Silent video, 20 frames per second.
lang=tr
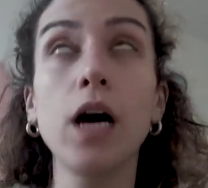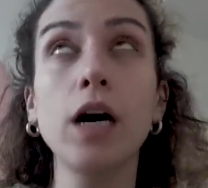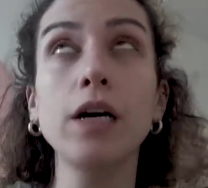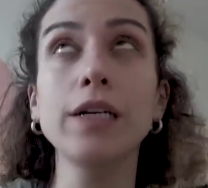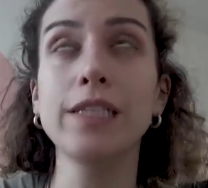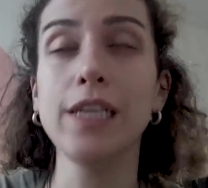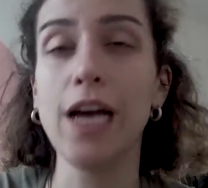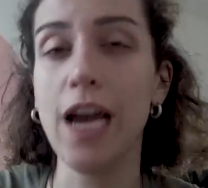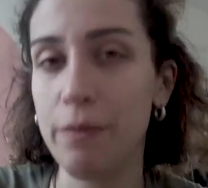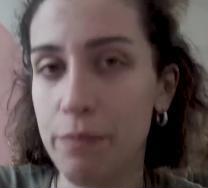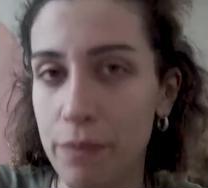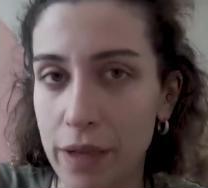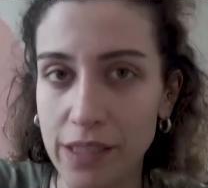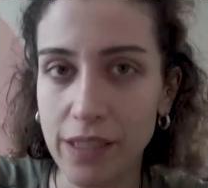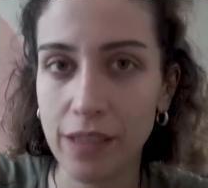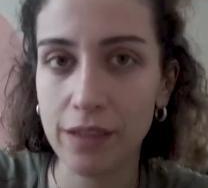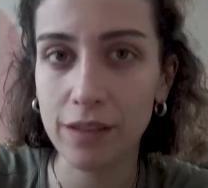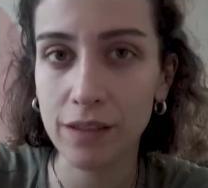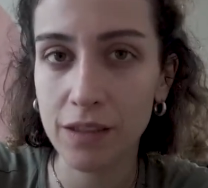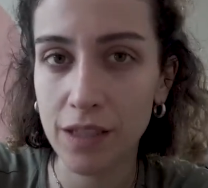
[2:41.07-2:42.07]
acayip
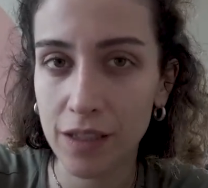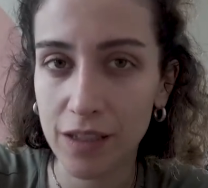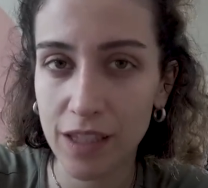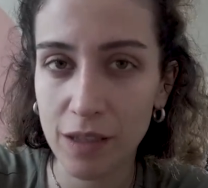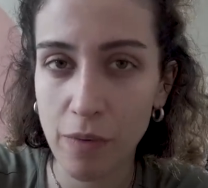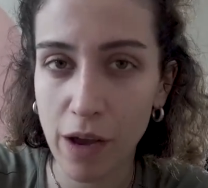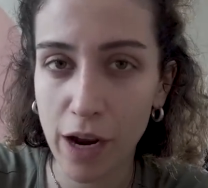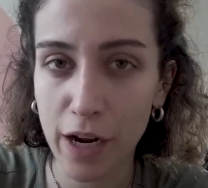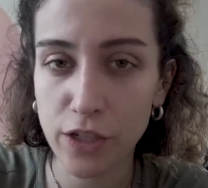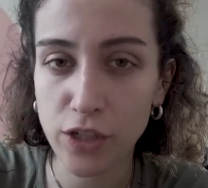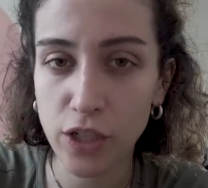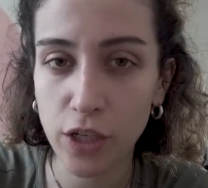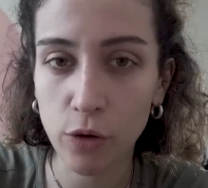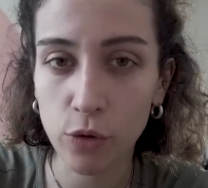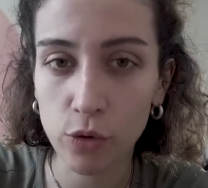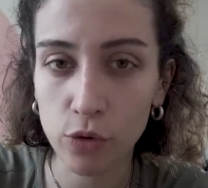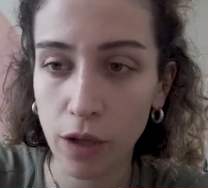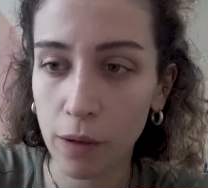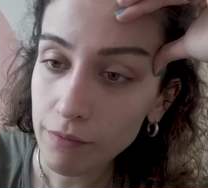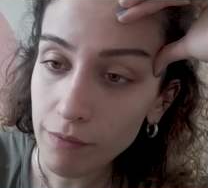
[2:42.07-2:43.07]
lezzetli yediğim her şey
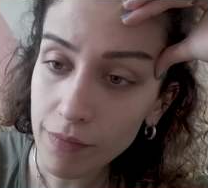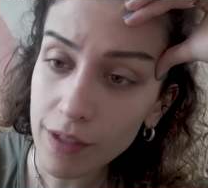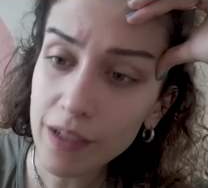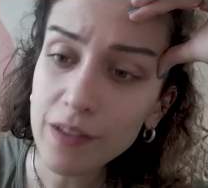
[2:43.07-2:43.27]
orada.